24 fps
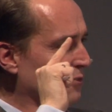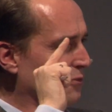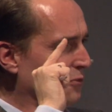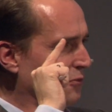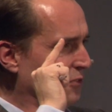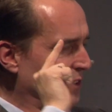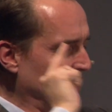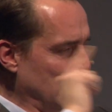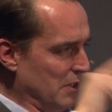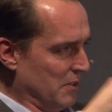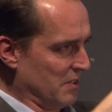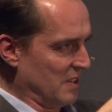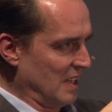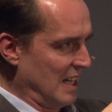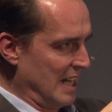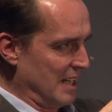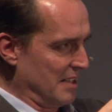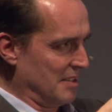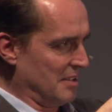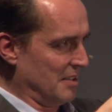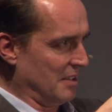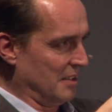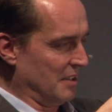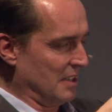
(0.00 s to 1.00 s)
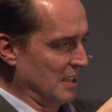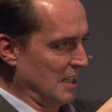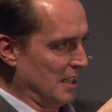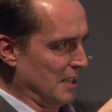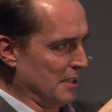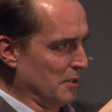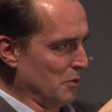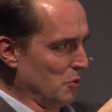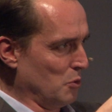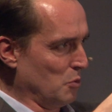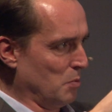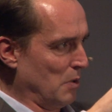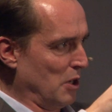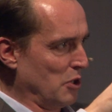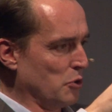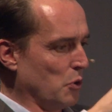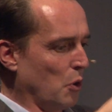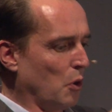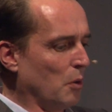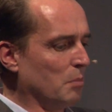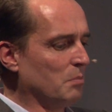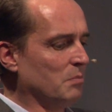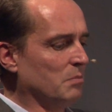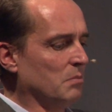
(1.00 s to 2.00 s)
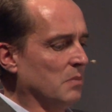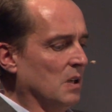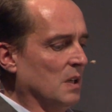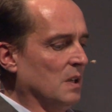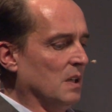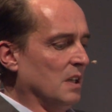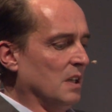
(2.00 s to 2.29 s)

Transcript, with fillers: 34 Jahren übernommen.